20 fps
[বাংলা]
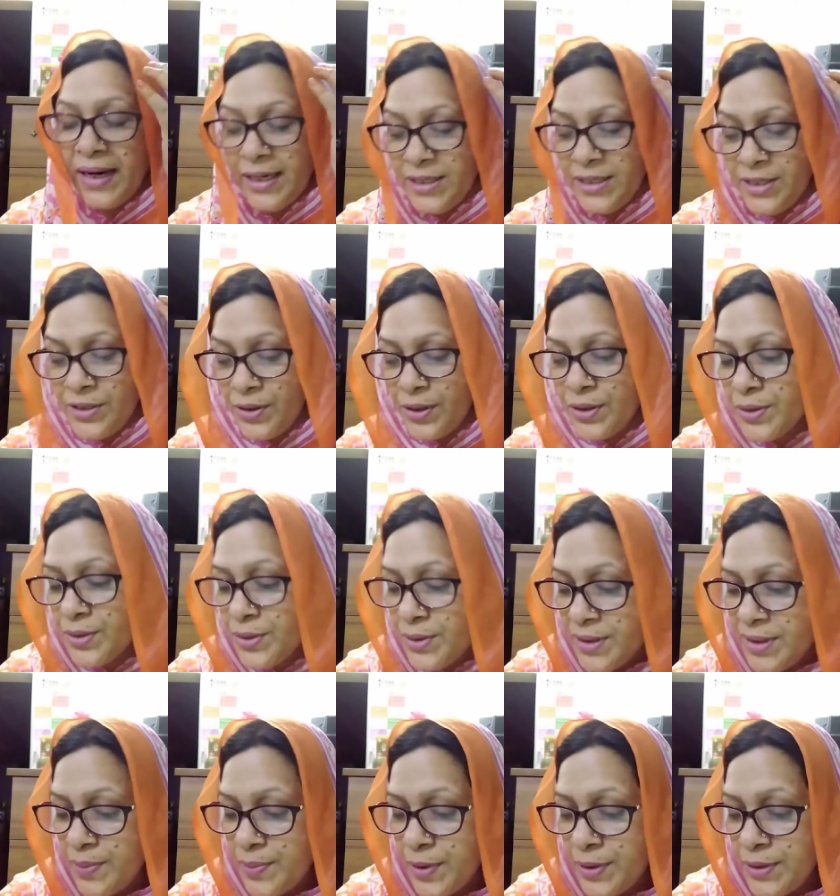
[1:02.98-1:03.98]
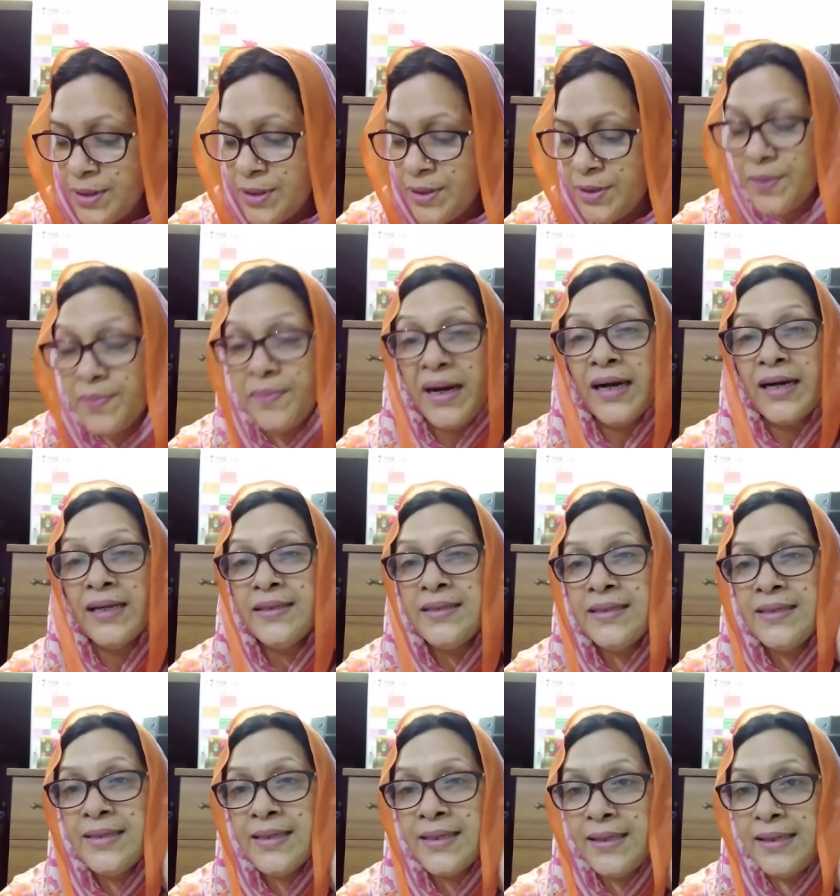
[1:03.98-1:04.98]
বাংলাদেশের অর্থনীতি বৈশিষ্ট্য
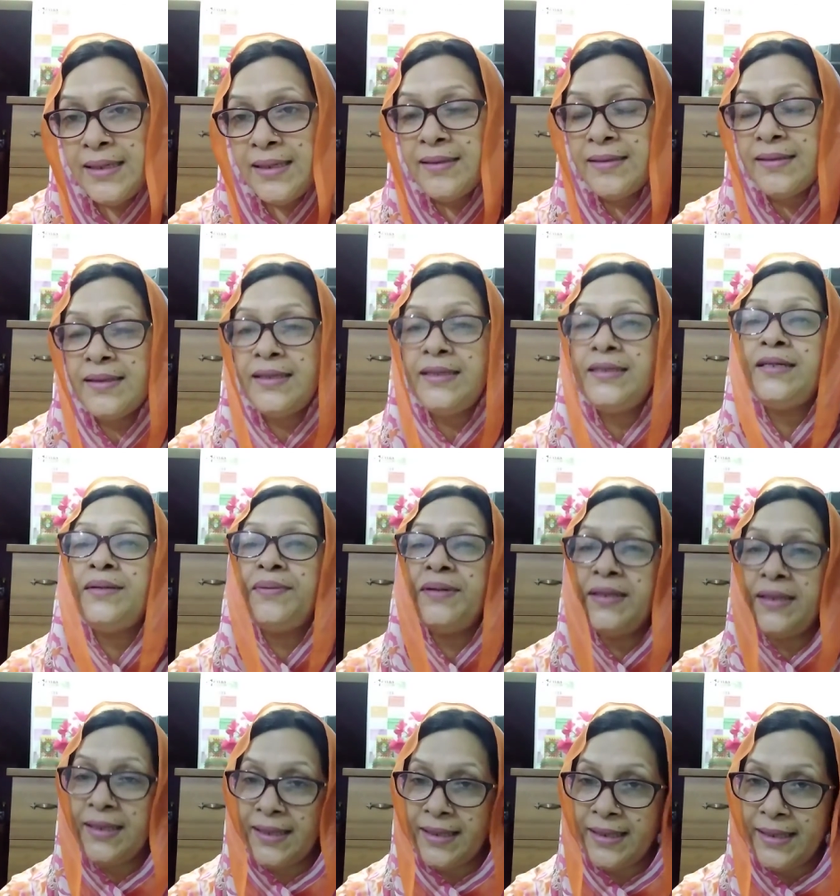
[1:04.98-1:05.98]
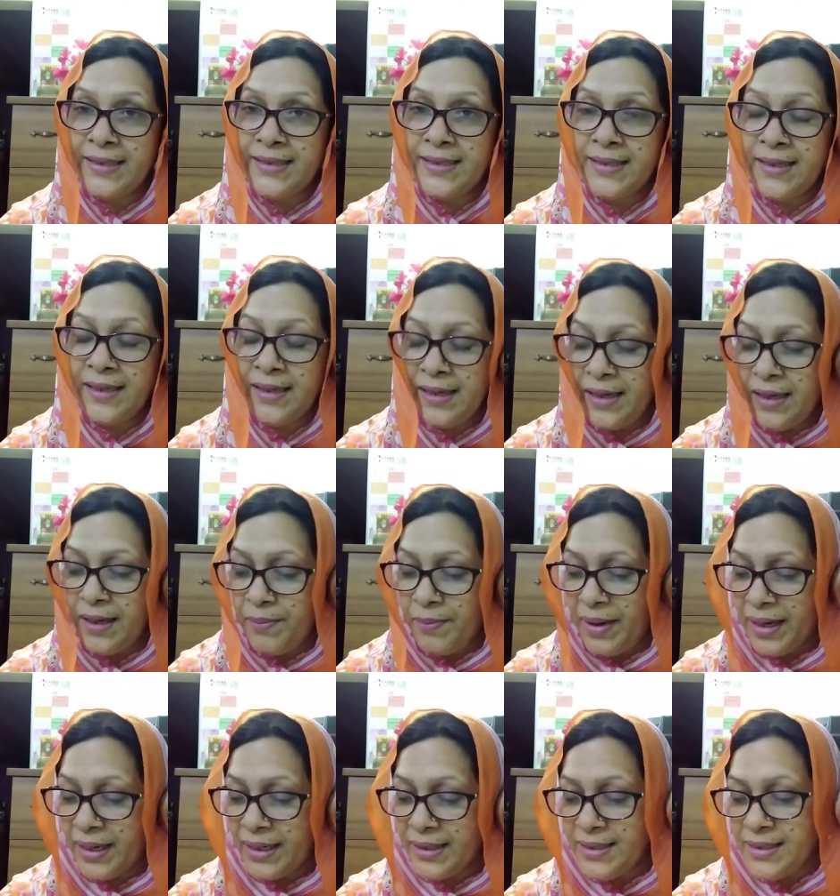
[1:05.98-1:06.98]
বাংলাদেশটা কি কৃষিভিত্তিক দেশ
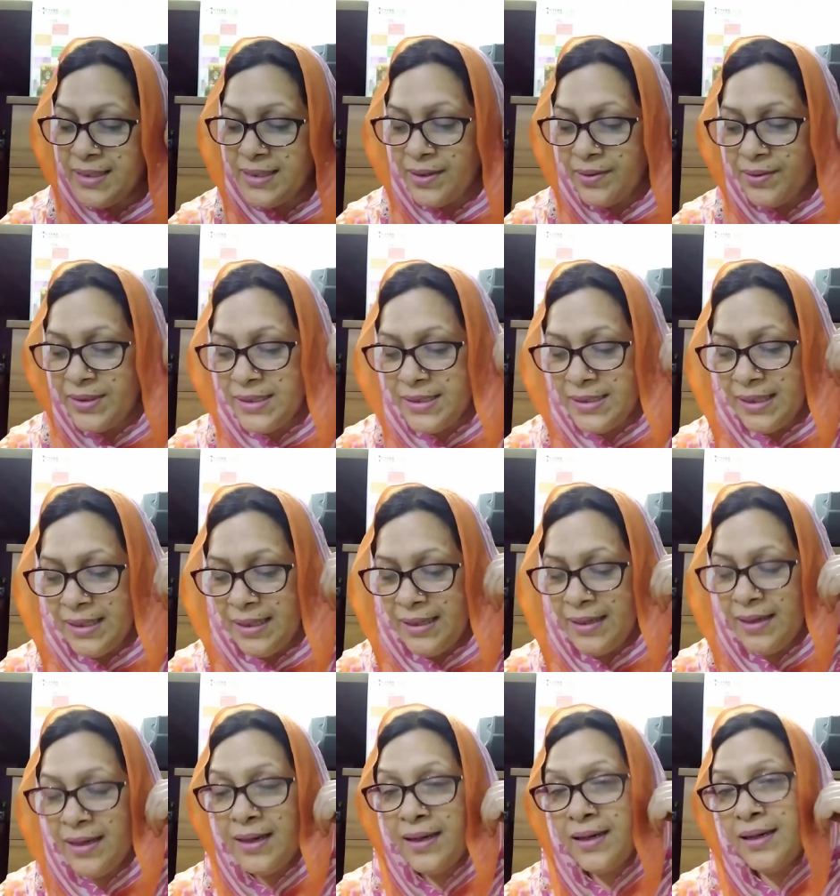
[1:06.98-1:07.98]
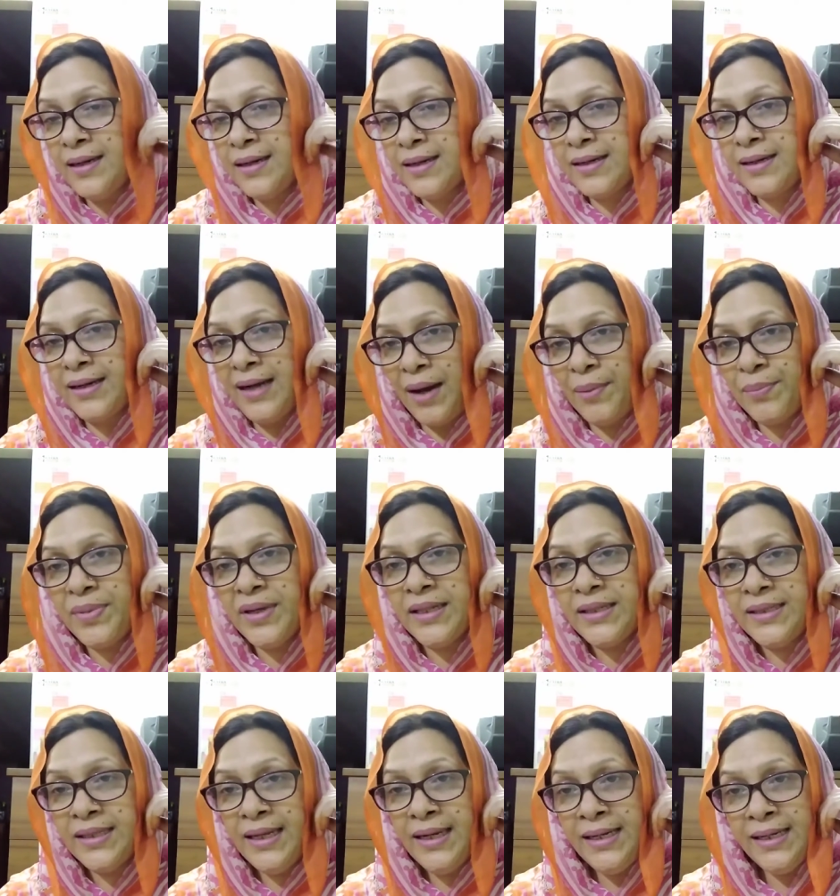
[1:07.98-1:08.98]
বাংলাদেশটা হচ্ছে
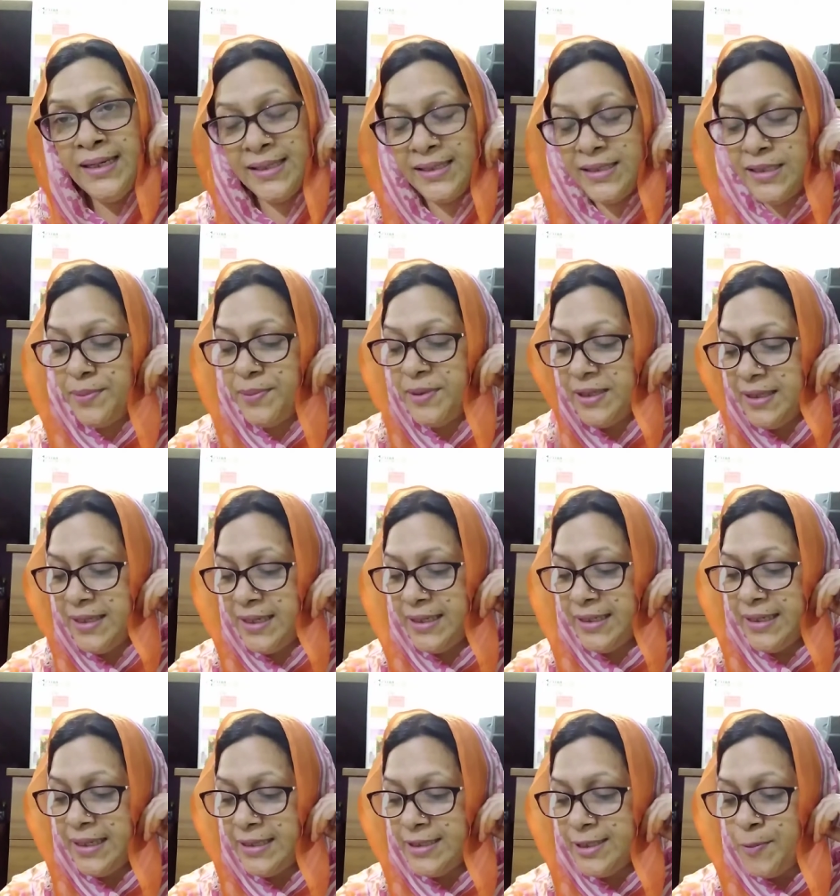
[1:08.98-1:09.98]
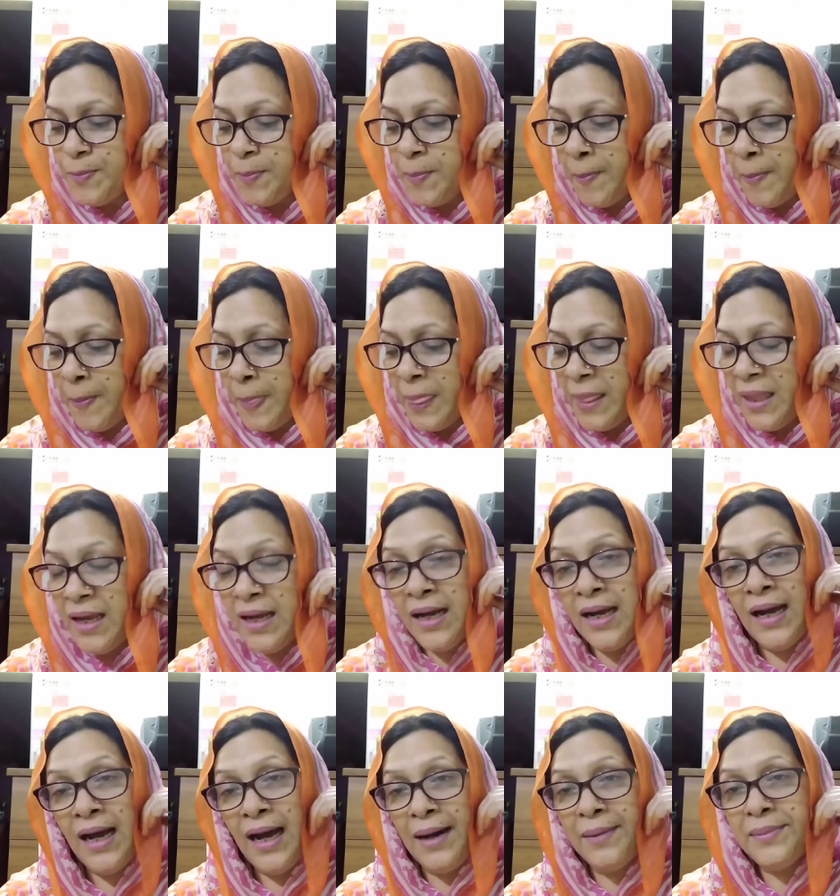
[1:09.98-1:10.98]
গ্রামভিত্তিক কৃষিভিত্তিক দেশ
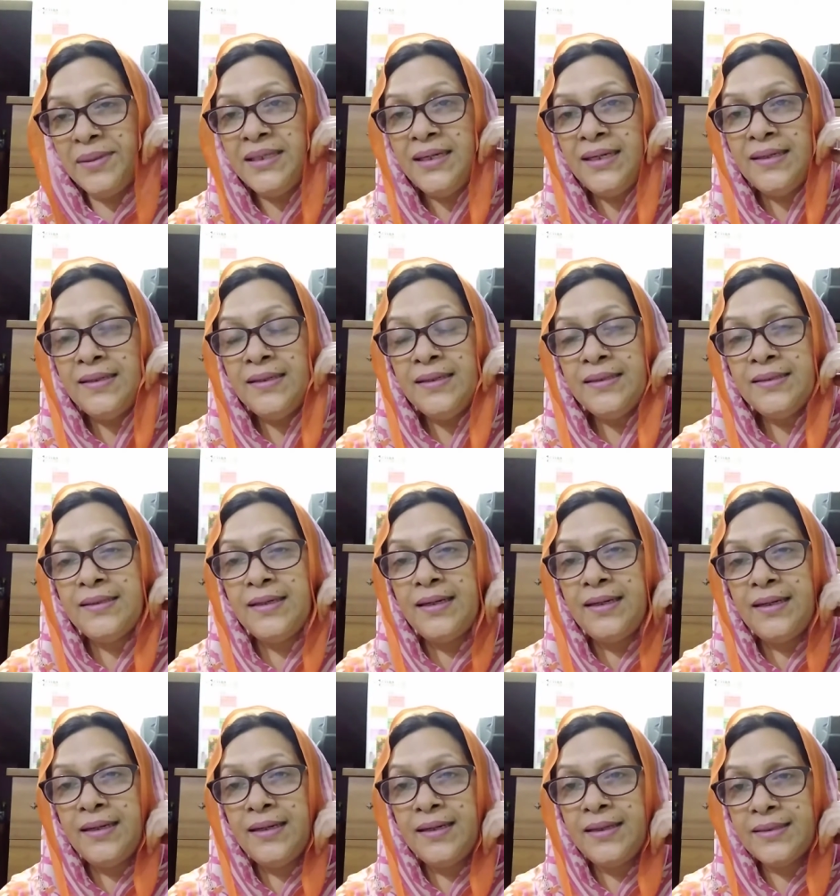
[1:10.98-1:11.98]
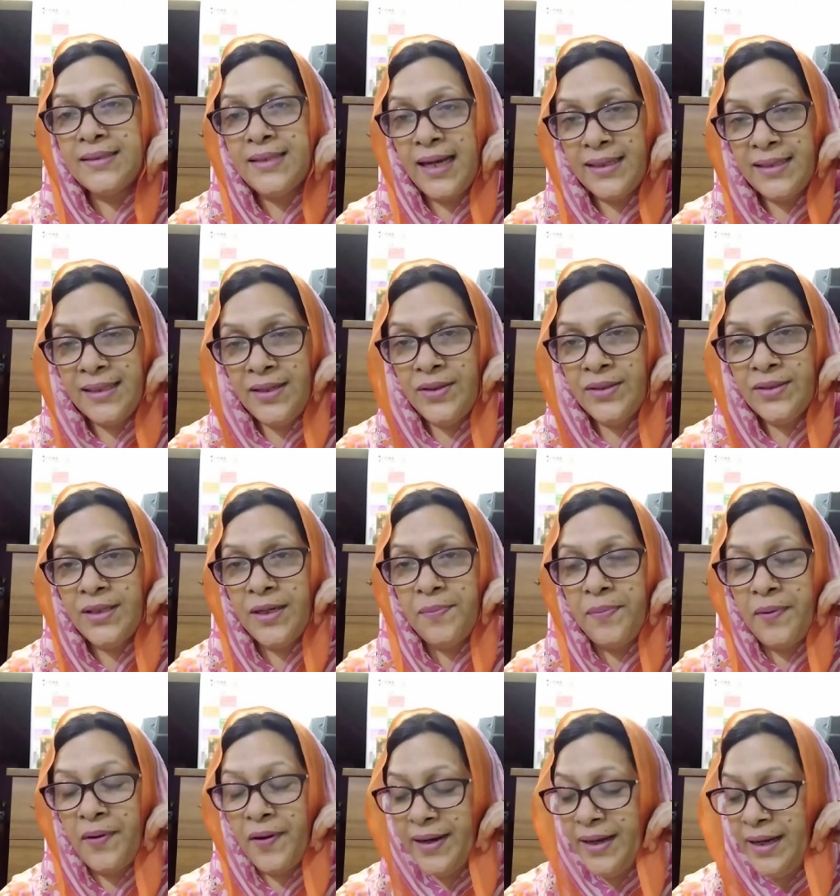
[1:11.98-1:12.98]
আমাদের স্বাধীনতার
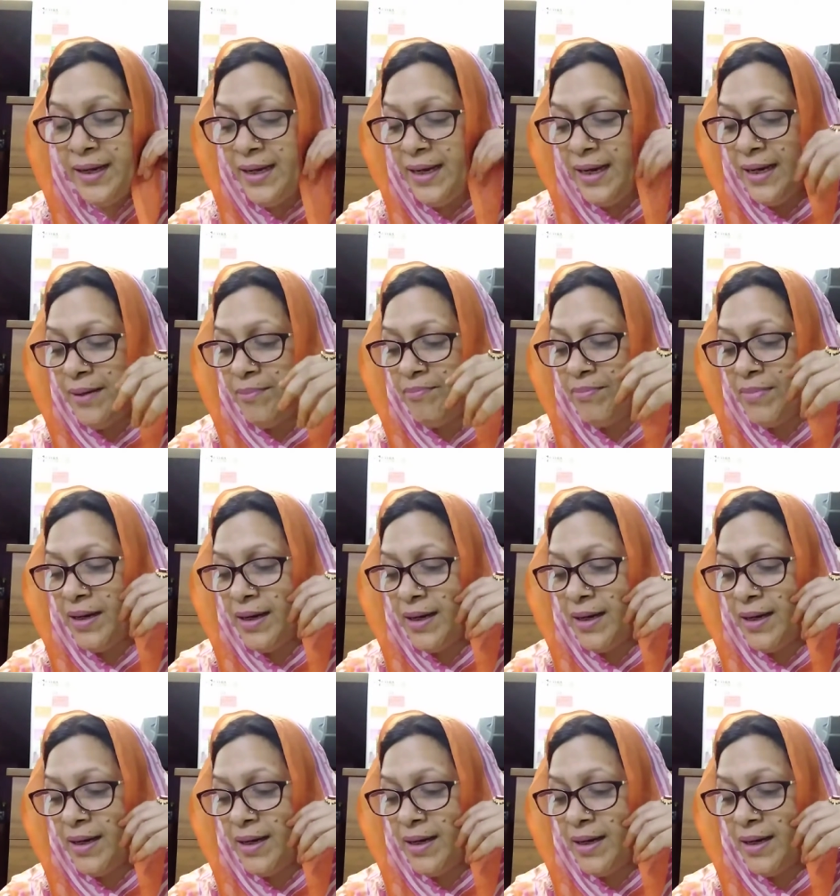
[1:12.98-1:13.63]
পরে এই